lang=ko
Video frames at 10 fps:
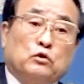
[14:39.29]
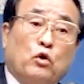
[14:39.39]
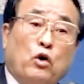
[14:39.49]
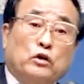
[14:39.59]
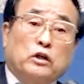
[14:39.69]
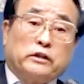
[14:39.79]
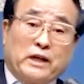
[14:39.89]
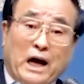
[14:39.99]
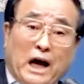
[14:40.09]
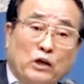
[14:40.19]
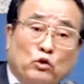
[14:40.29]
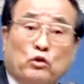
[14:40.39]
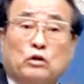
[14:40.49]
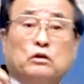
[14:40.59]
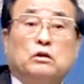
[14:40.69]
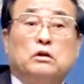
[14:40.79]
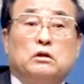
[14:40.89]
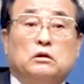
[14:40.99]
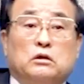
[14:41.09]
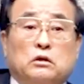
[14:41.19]
돈을 사조를
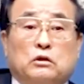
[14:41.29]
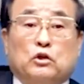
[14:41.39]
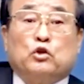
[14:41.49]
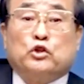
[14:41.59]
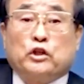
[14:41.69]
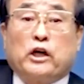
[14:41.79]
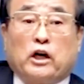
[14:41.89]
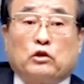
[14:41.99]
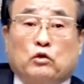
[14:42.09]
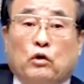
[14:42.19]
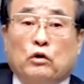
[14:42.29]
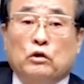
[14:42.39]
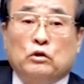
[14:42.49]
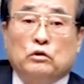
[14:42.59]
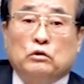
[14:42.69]
거둬치기 해가지고